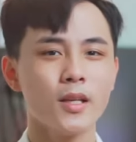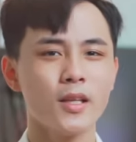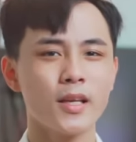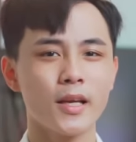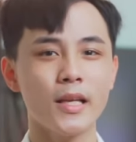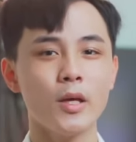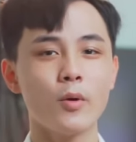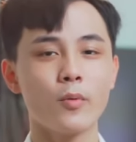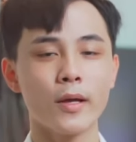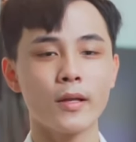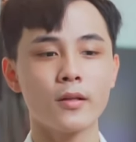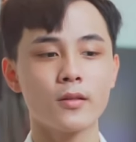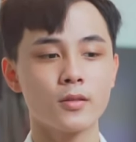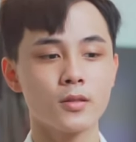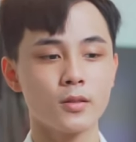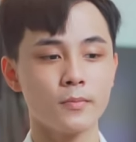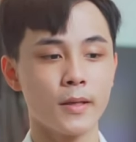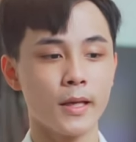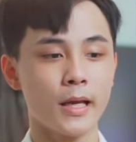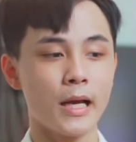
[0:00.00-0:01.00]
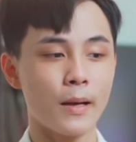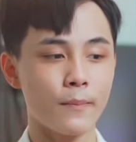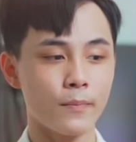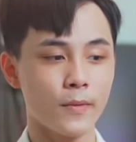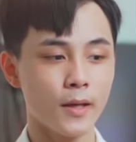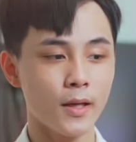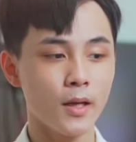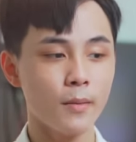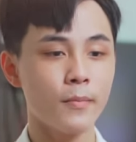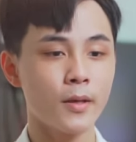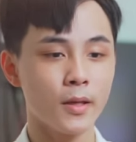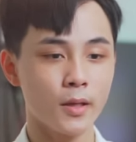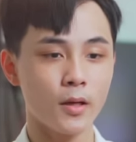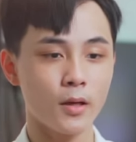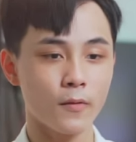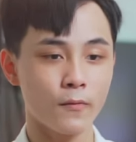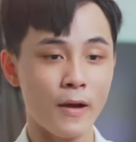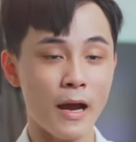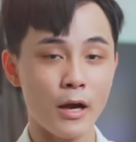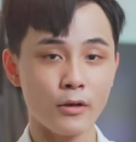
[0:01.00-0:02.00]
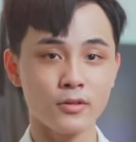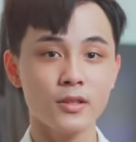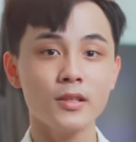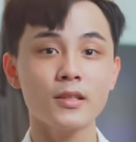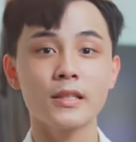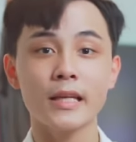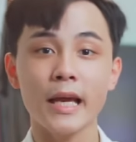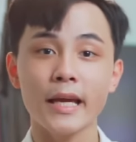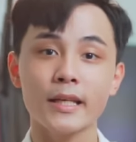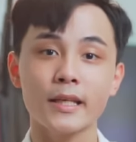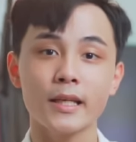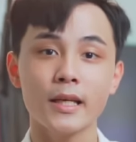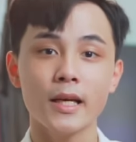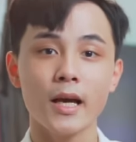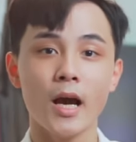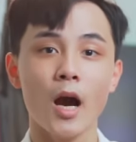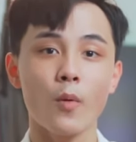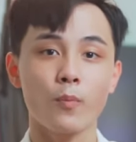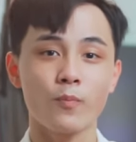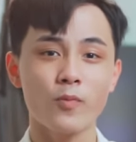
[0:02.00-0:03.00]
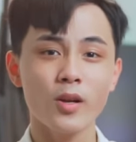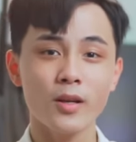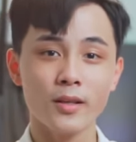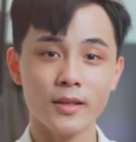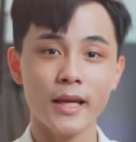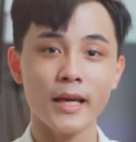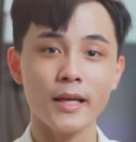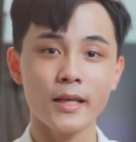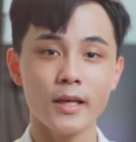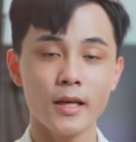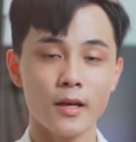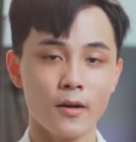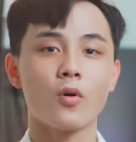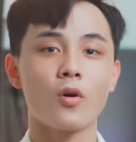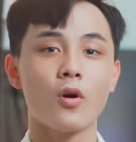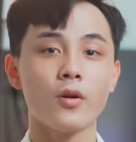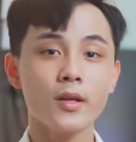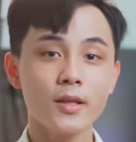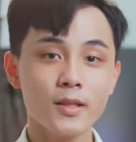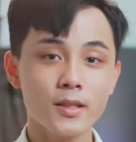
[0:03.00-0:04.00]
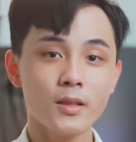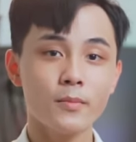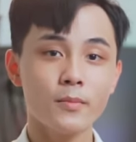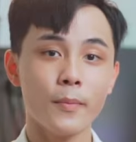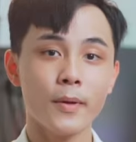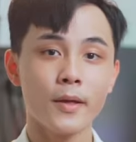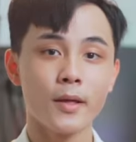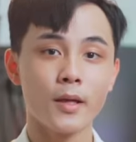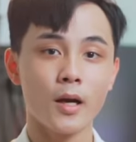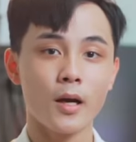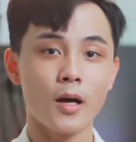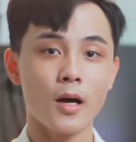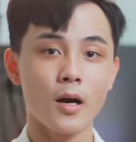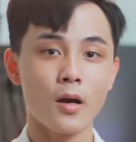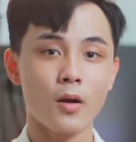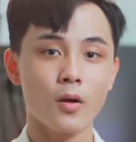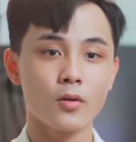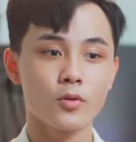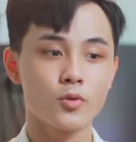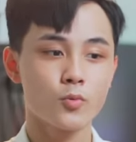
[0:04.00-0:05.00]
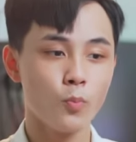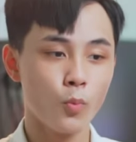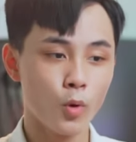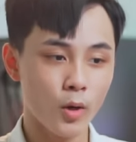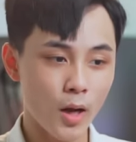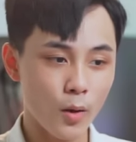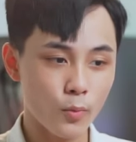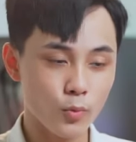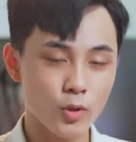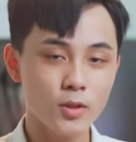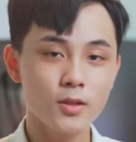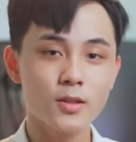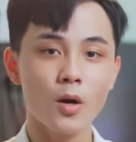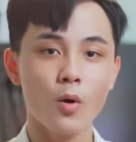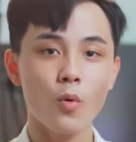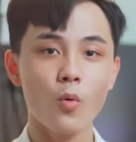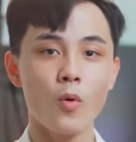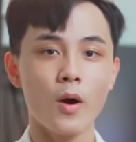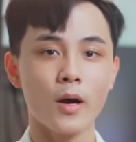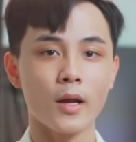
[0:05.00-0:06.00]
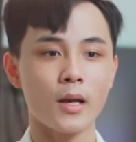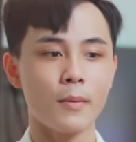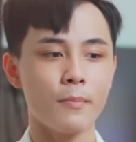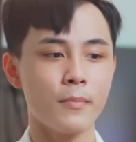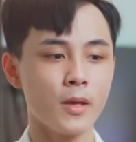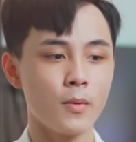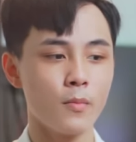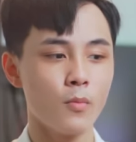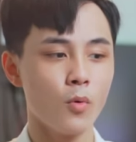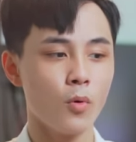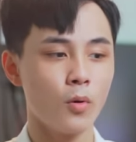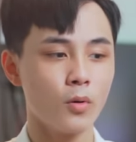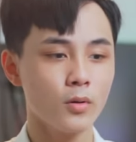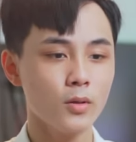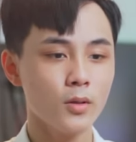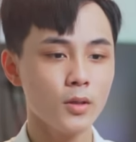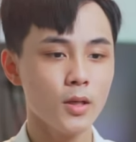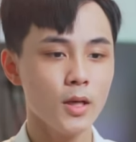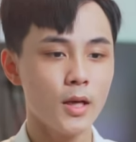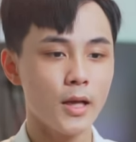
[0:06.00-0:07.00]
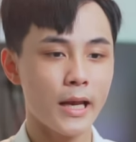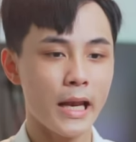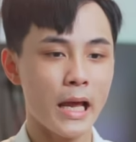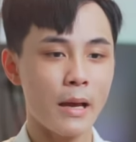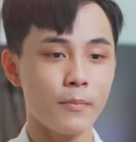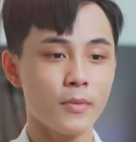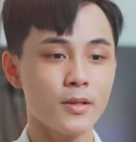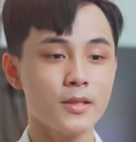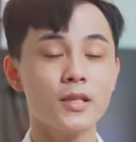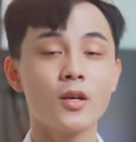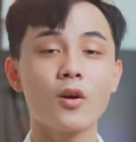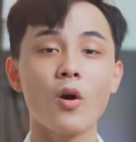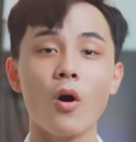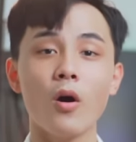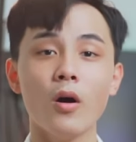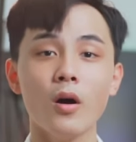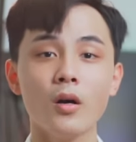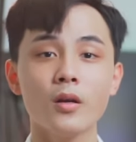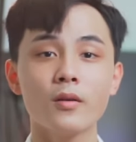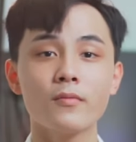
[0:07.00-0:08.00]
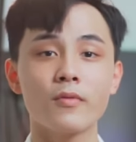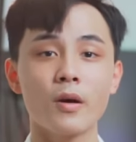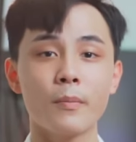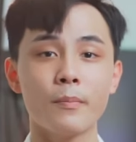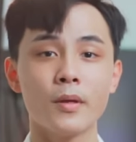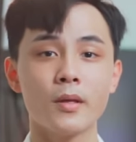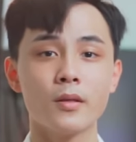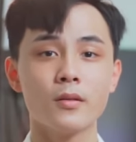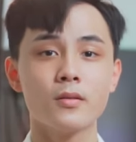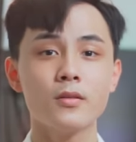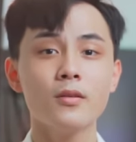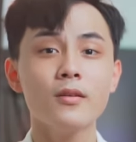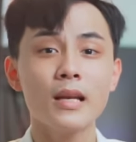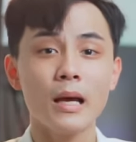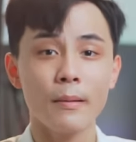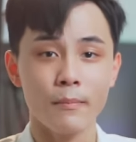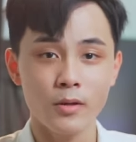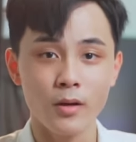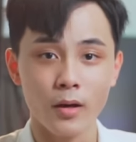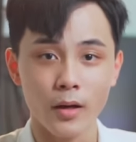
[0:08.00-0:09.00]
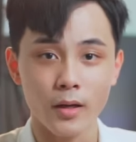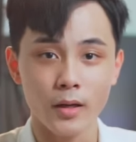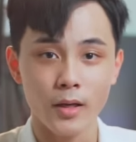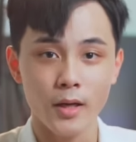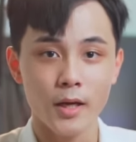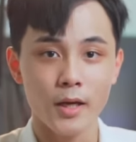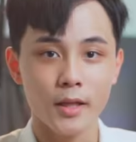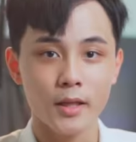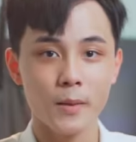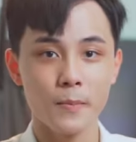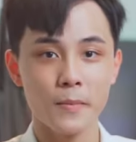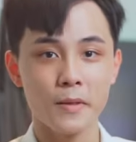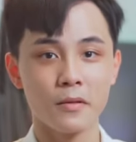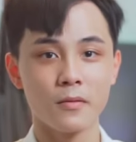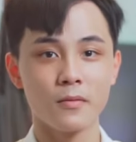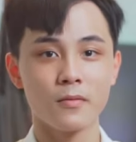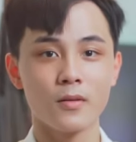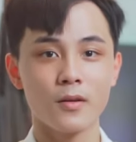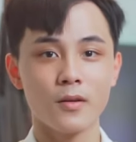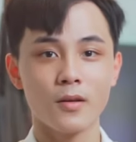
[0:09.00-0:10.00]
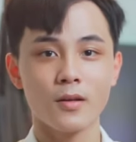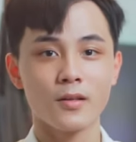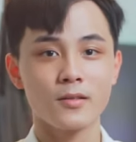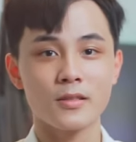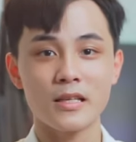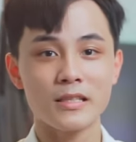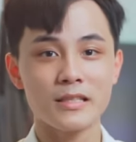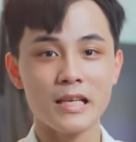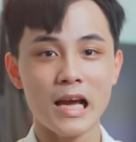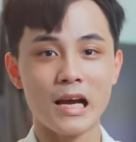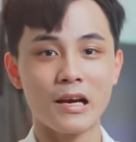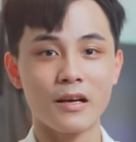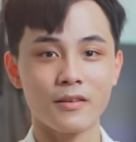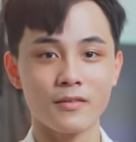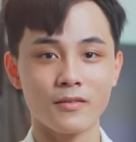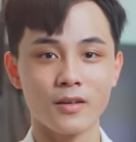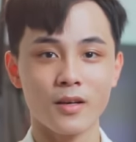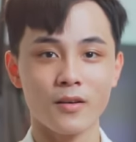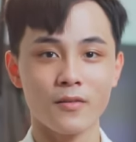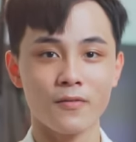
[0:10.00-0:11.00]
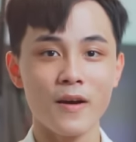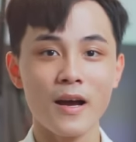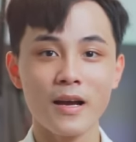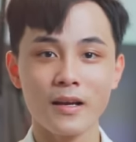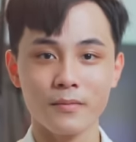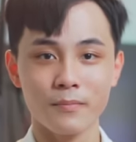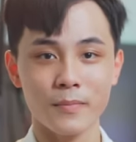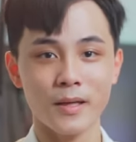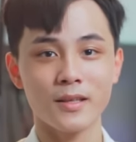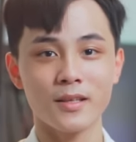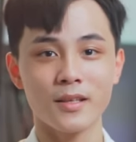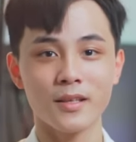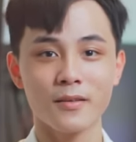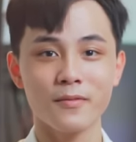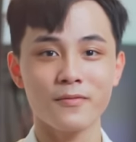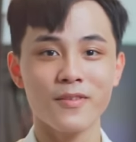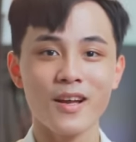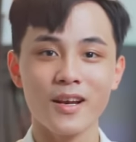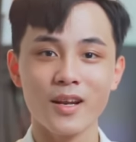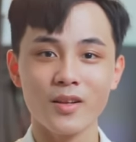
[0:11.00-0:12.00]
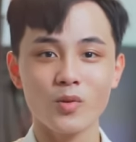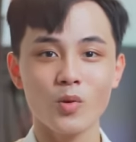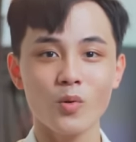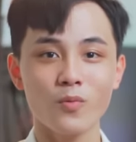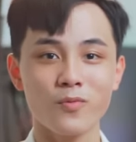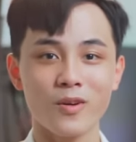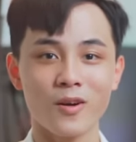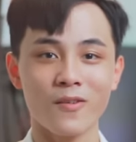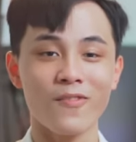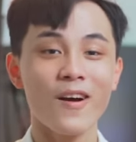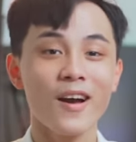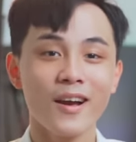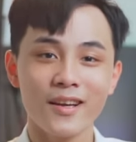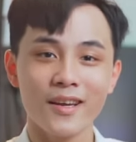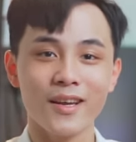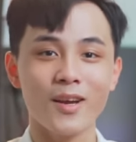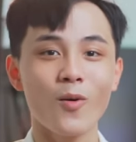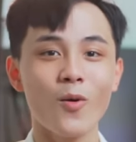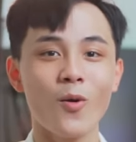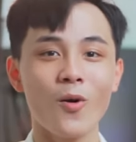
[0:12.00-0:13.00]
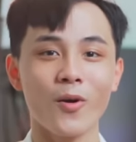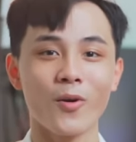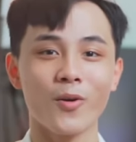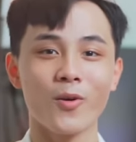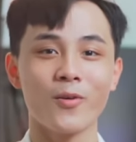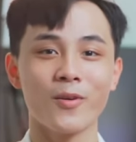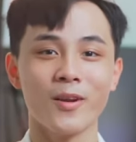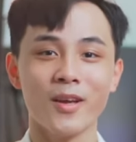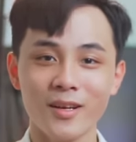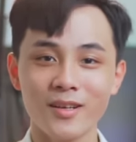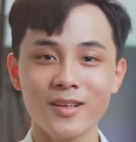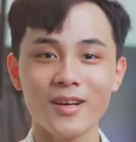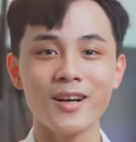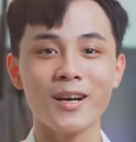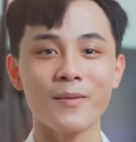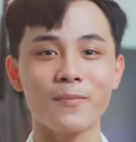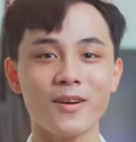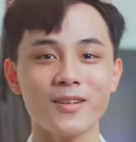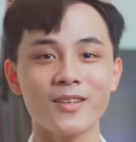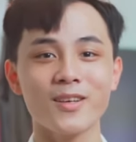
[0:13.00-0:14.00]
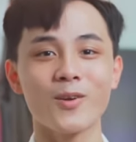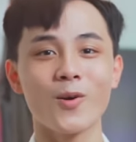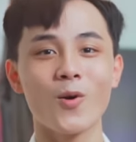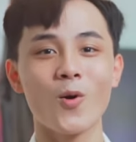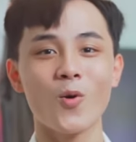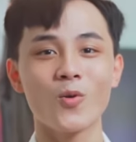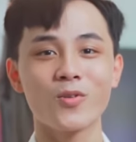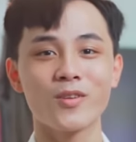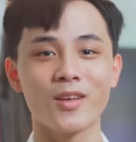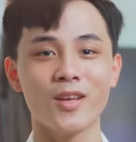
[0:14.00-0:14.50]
Thì cái điều này thực sự mình cảm thấy là mình được vào rất là nhanh, học rất là nhanh. Có những cái mình muốn học chuyên sâu hoặc là mình muốn làm những gì khó hơn và mình chưa làm được ấy, thì mình sẵn sàng vác máy tính, vác laptop và vác cái câu hỏi đó đến gặp các thầy cô.